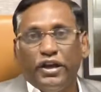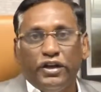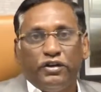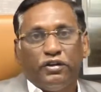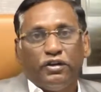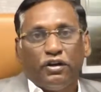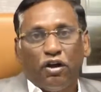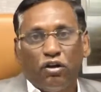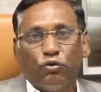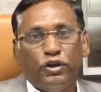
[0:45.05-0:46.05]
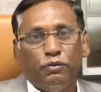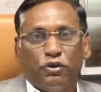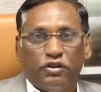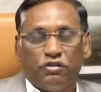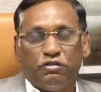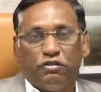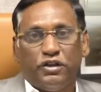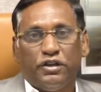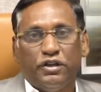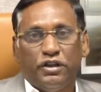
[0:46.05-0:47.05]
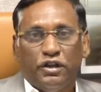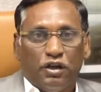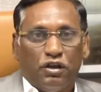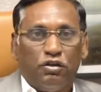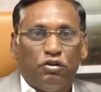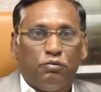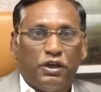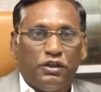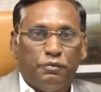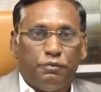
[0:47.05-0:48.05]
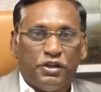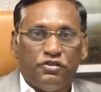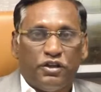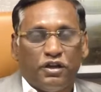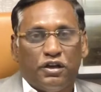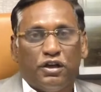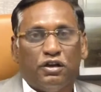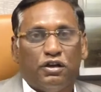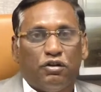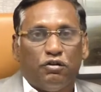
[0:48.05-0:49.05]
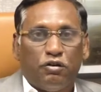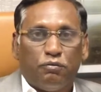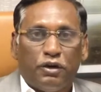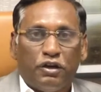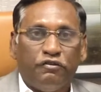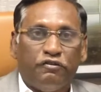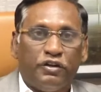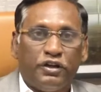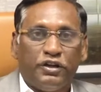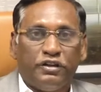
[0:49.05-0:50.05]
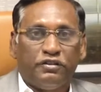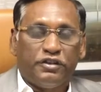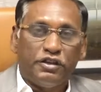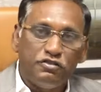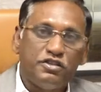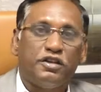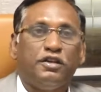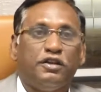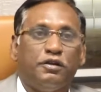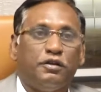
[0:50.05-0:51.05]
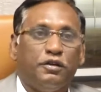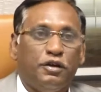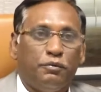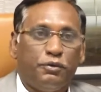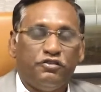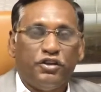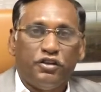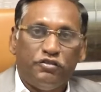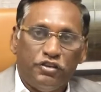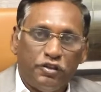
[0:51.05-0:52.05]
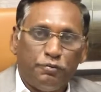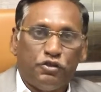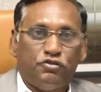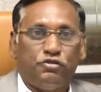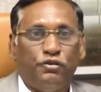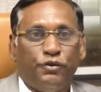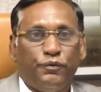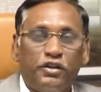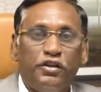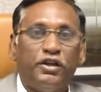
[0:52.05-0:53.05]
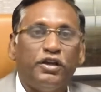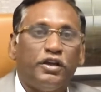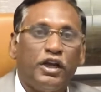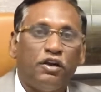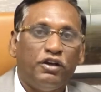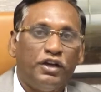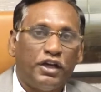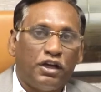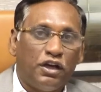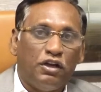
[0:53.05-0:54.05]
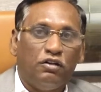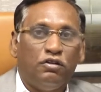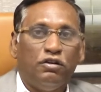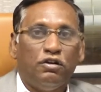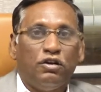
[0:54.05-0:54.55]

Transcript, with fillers: ఎయిట్ ఆన్గోయింగ్ ప్రాజెక్ట్స్ ఉన్నాయి దాంట్లో మాది ప్రత్యేకంగా మా వర్టెక్స్ కింగ్స్టన్ ప్రత్యేకించి చెప్పచ్చు ఇది నలభై ఎకరాల్లో